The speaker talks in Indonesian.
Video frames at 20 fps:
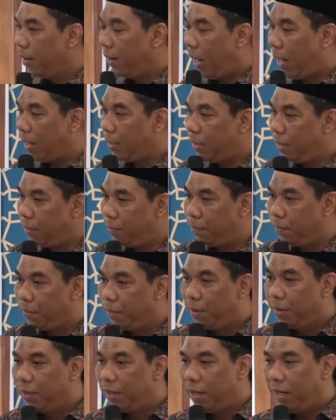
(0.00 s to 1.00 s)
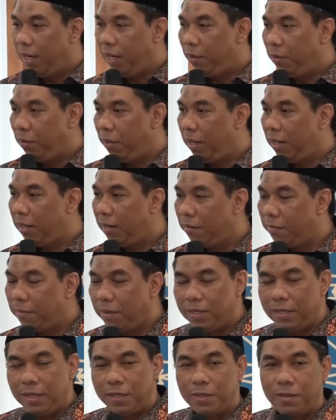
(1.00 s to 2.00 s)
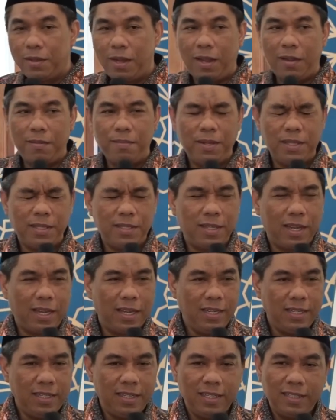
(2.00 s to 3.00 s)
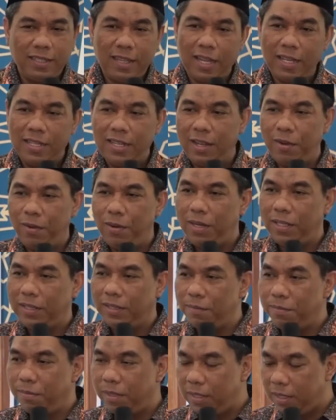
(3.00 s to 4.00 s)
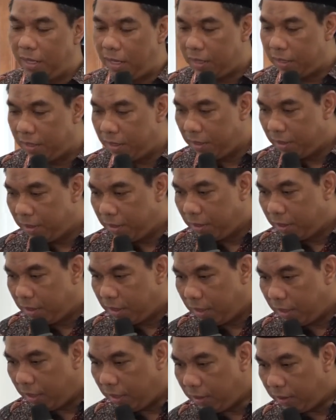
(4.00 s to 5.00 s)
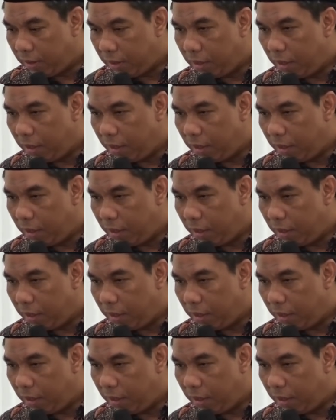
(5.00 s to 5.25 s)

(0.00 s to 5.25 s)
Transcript: Ajib. Itu yang namanya sahabat Said ditanya oleh temannya. It,